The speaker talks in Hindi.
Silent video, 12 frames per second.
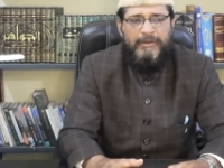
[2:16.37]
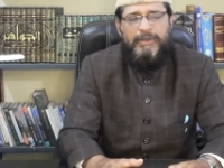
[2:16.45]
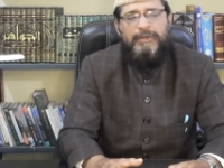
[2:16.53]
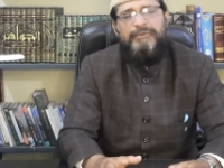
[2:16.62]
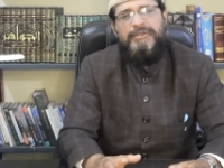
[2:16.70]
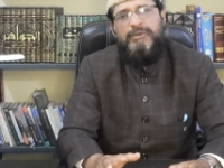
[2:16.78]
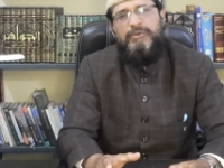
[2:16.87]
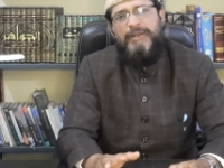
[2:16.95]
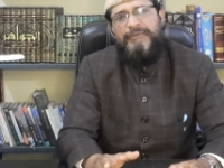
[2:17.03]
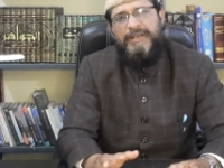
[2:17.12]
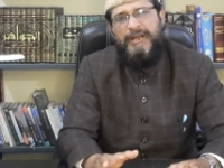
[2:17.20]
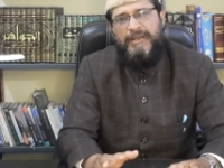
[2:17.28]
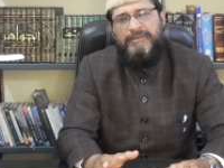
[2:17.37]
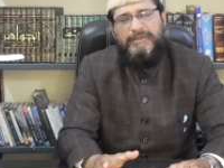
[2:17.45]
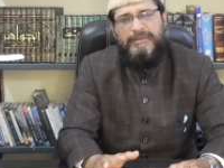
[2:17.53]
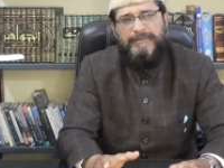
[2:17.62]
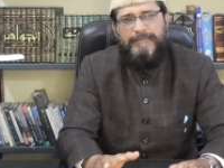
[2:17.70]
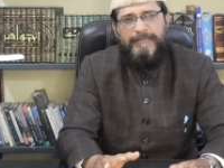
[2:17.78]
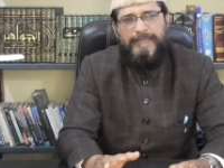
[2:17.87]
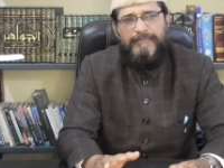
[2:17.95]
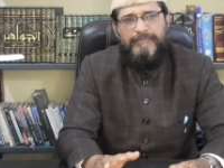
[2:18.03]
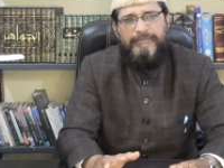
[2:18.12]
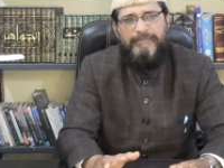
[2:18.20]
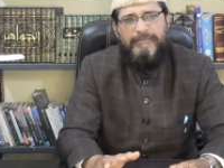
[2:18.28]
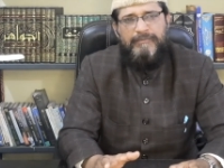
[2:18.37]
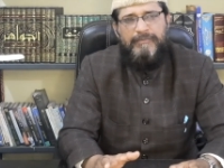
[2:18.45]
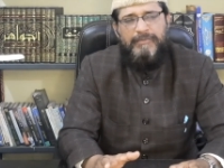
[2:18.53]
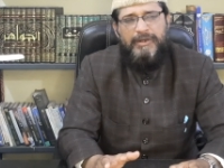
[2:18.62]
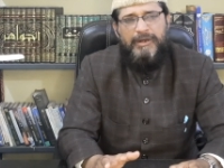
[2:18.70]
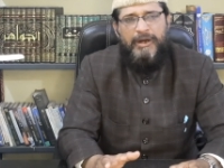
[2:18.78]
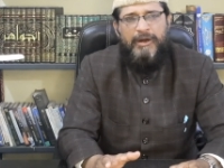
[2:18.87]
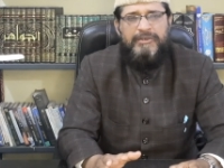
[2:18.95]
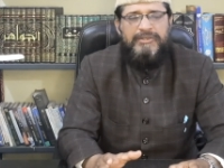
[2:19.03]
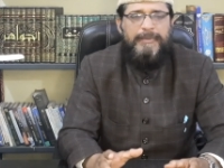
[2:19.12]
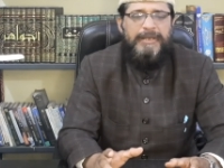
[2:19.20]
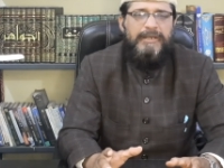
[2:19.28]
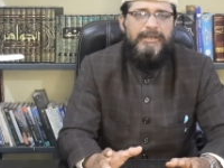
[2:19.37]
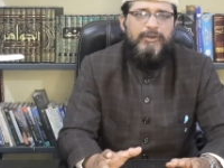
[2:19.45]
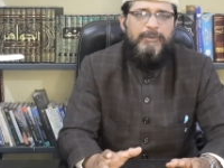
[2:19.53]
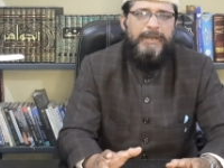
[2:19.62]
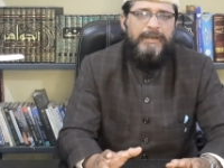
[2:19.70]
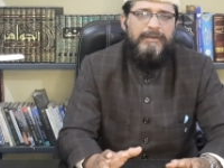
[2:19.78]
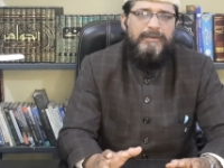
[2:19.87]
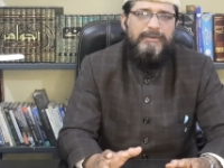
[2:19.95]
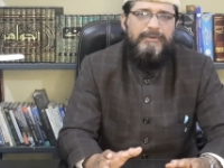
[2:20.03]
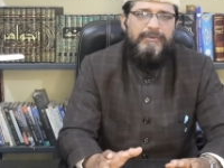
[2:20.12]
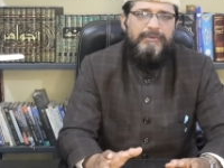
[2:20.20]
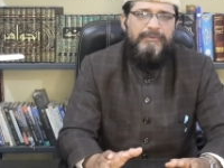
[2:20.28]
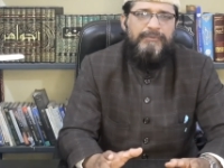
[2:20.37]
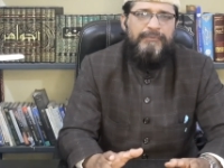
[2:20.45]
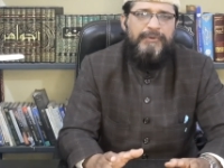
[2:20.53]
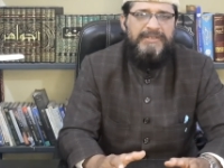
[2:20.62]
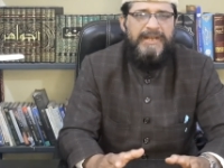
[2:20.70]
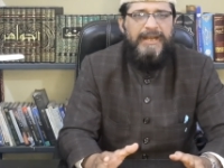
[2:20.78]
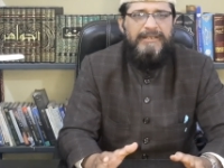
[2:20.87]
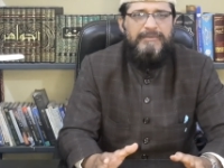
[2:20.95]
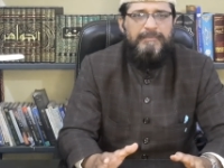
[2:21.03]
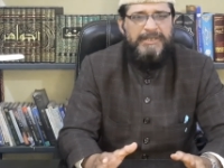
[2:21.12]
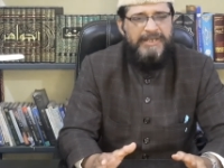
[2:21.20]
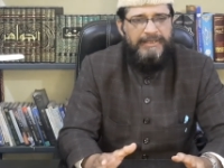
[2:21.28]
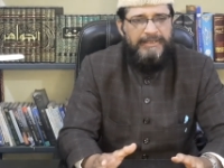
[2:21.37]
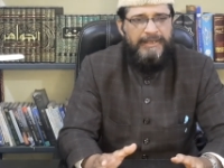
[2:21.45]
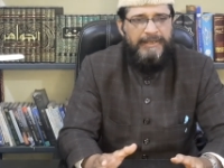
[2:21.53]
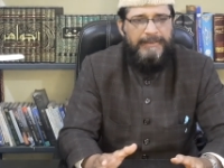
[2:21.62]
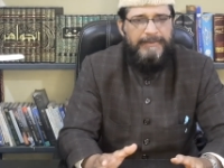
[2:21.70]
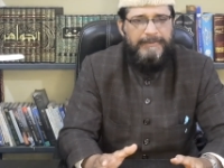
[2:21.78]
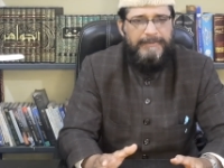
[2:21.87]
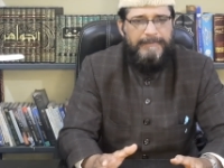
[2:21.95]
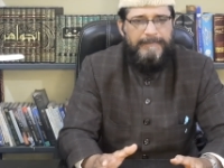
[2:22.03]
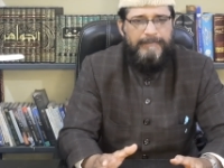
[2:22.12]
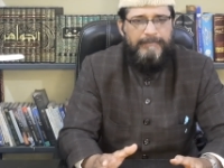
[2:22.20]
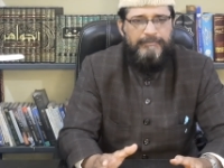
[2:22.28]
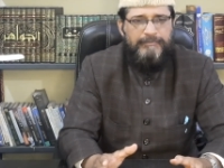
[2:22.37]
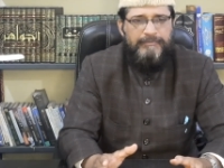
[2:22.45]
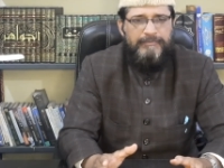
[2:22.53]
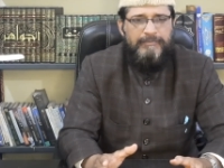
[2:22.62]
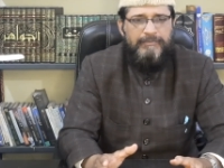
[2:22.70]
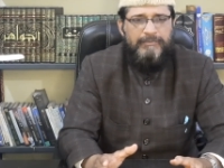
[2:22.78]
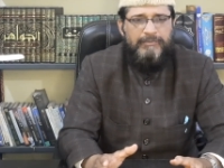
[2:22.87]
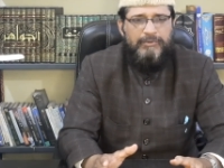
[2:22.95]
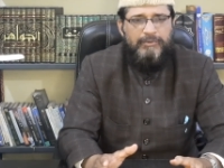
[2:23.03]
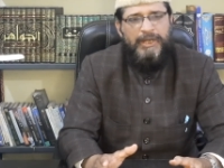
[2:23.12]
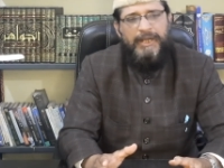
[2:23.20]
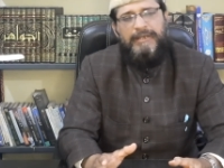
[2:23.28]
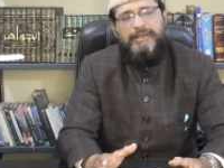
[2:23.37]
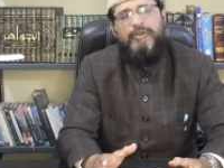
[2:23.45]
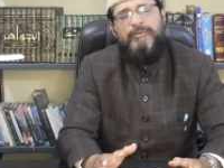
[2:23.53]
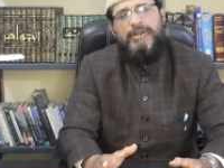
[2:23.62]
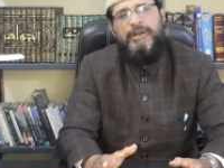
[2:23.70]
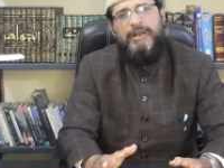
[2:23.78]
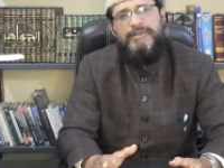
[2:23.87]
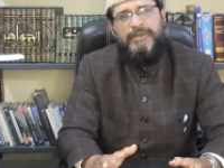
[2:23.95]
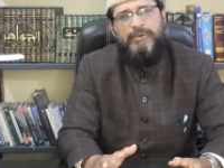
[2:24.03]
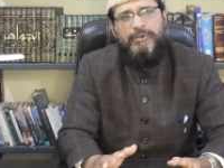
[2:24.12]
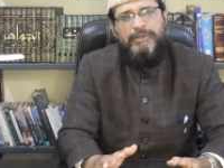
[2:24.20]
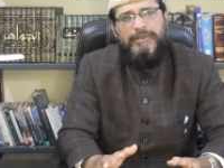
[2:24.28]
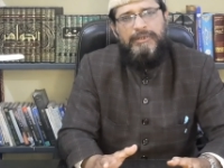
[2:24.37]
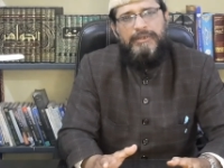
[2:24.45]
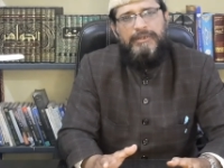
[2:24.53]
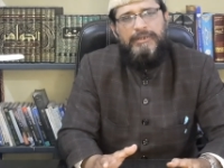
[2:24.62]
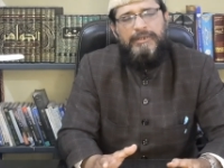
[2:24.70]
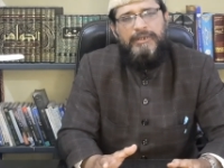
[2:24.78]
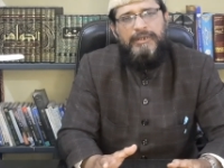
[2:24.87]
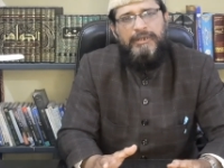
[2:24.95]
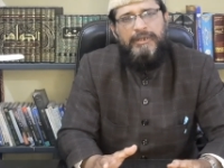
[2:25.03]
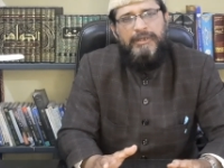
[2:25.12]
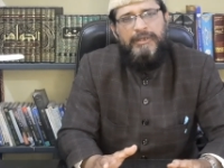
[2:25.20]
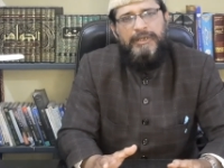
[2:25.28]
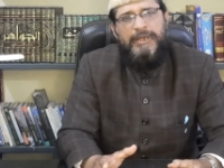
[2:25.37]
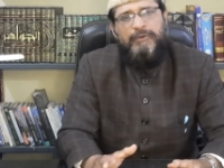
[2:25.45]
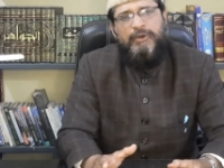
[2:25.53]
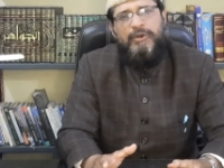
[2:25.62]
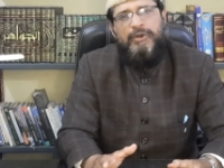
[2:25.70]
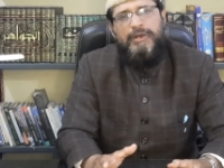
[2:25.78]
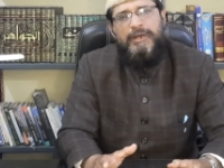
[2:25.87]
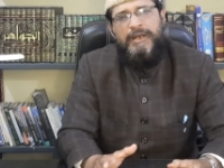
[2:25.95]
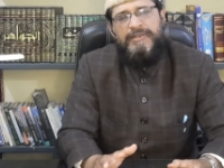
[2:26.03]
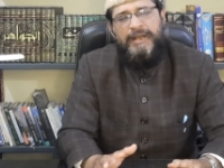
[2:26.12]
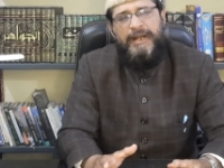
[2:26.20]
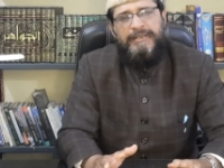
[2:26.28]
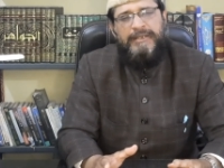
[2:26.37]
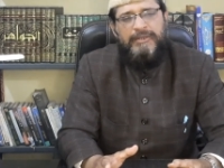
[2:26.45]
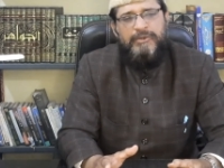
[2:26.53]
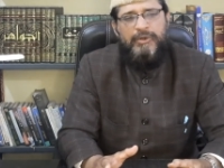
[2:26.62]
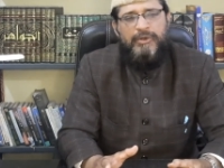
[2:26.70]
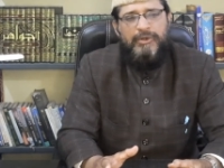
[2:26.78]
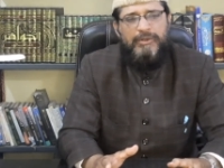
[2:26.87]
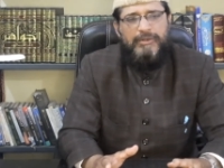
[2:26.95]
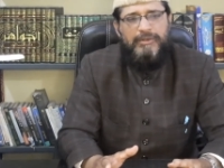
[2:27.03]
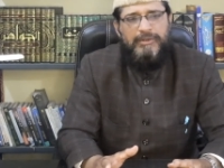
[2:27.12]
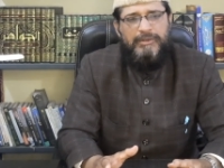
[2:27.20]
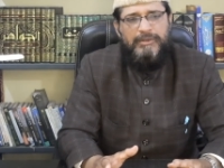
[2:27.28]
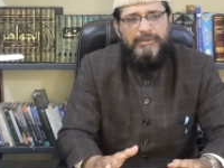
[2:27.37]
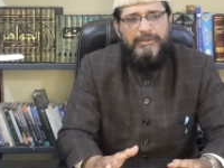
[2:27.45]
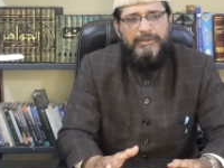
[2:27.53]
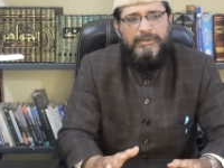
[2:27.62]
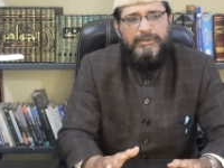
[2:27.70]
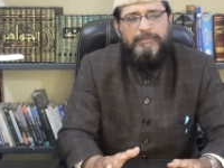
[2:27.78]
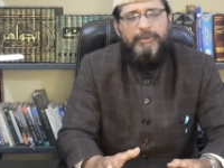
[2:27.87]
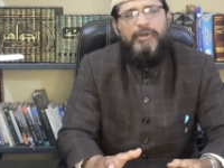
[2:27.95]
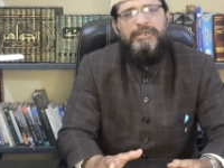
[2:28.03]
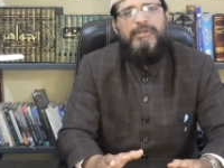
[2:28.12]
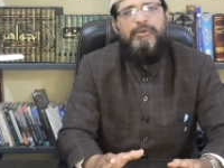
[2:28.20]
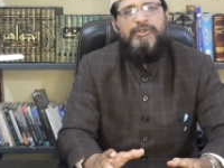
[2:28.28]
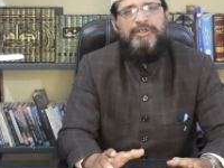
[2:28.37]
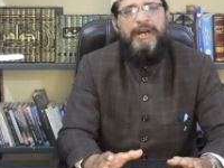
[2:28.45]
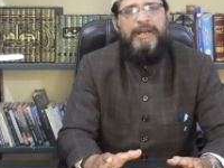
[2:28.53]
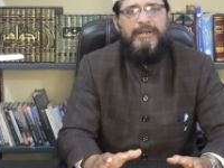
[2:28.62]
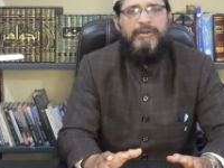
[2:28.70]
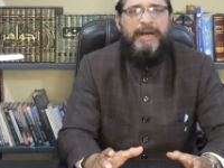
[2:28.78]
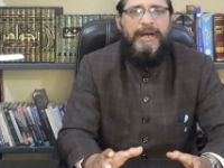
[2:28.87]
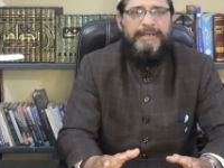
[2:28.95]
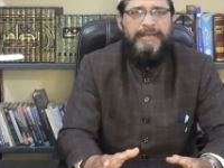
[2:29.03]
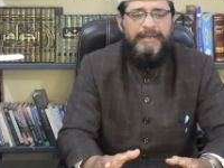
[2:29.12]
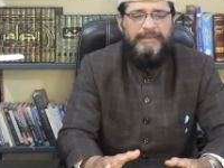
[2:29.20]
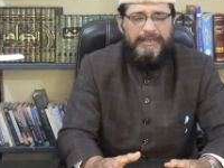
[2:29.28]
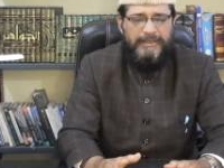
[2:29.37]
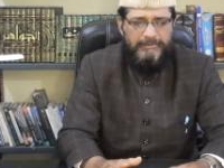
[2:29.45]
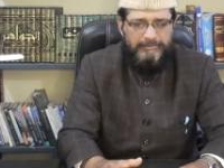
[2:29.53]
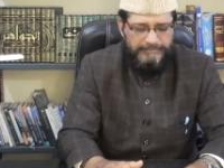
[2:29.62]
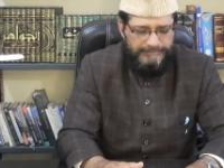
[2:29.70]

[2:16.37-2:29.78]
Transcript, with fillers: वयुफ सिरून फिलारद और ज़मीन के ऊपर फसाद मचाते हैं उलाई कहमलखासरून ये वो हजरात हैं जो बहुत ही नुकसान और घाटे के अंदर हैं